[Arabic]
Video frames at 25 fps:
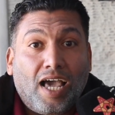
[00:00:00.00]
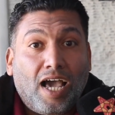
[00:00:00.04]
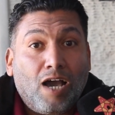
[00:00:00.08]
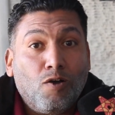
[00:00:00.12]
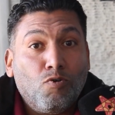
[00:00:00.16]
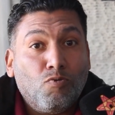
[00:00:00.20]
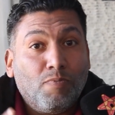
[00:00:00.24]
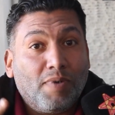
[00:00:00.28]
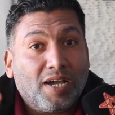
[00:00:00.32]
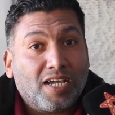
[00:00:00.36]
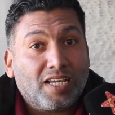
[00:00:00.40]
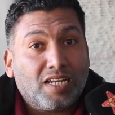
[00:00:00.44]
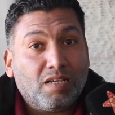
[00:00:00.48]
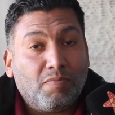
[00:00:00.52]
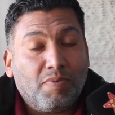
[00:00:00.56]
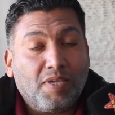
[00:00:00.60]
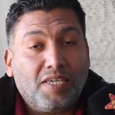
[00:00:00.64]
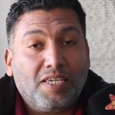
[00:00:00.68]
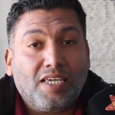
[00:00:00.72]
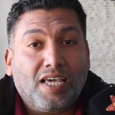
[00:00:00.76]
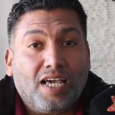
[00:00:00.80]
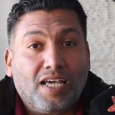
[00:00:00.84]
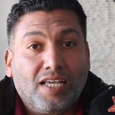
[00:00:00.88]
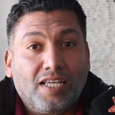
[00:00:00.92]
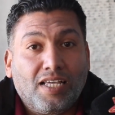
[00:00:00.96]
او
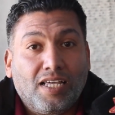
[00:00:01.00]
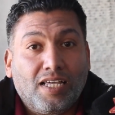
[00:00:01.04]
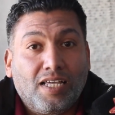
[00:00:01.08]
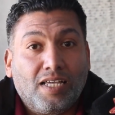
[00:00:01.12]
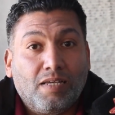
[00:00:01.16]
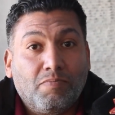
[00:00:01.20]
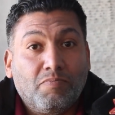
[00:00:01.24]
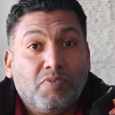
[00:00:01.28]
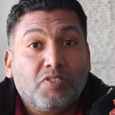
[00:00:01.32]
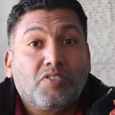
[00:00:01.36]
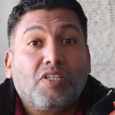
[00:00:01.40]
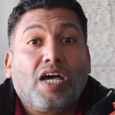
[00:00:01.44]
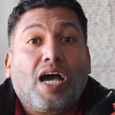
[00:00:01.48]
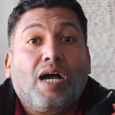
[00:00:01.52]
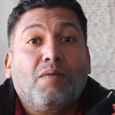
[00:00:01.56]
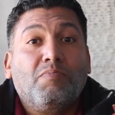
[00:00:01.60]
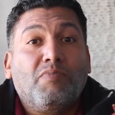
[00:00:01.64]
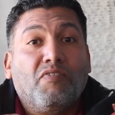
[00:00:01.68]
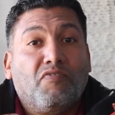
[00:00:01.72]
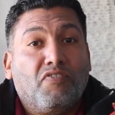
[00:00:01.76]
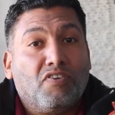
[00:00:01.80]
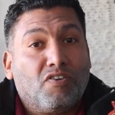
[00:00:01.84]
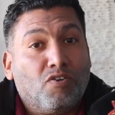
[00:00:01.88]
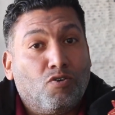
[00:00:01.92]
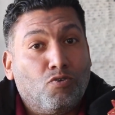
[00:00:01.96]
مغربيه
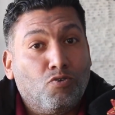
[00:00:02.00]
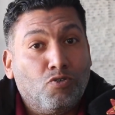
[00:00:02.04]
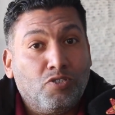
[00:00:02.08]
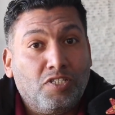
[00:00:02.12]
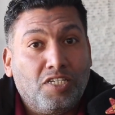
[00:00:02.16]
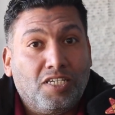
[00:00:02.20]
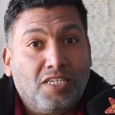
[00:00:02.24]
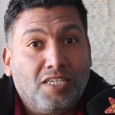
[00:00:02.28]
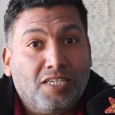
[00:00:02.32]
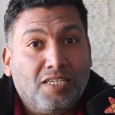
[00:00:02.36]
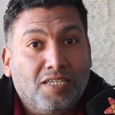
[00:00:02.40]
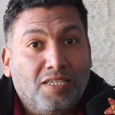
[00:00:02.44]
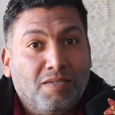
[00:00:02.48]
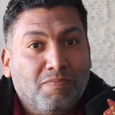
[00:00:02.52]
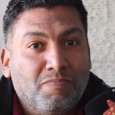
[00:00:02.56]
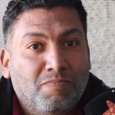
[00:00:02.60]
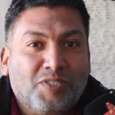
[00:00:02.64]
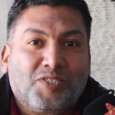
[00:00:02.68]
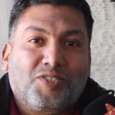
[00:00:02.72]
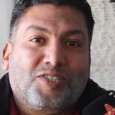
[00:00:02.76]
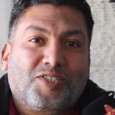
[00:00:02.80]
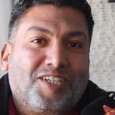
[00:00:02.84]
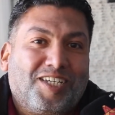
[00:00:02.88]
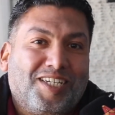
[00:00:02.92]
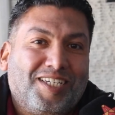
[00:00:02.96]
بطعم فرعوني
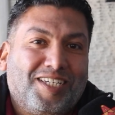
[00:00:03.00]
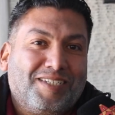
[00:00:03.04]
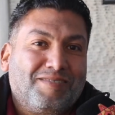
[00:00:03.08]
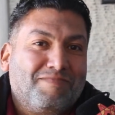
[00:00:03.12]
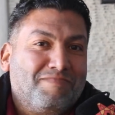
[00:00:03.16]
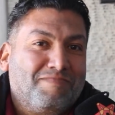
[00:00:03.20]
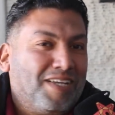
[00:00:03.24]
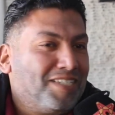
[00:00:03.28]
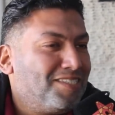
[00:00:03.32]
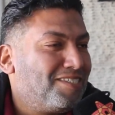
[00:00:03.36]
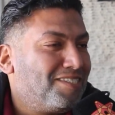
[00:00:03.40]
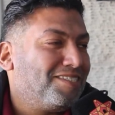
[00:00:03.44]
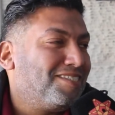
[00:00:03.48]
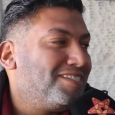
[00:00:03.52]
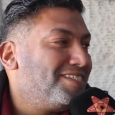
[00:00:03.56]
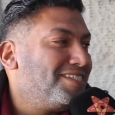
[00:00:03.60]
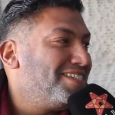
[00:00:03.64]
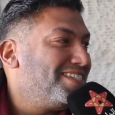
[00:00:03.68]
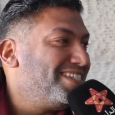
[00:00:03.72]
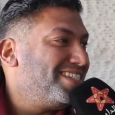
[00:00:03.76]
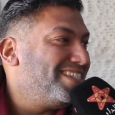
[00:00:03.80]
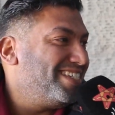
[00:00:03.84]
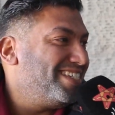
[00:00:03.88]
مصري بس